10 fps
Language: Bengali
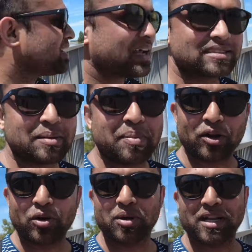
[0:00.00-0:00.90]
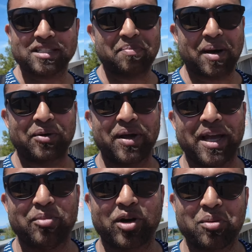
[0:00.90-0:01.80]
রাস্তা পার হব রাস্তা পার হয়ে
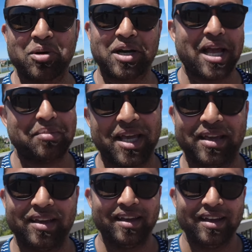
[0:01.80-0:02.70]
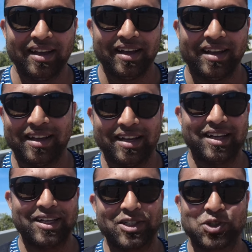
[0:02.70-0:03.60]
মোটামুটি আমি
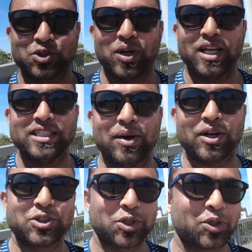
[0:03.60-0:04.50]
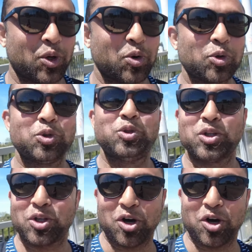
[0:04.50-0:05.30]
চলে যাওয়ার জন্য উদ্যত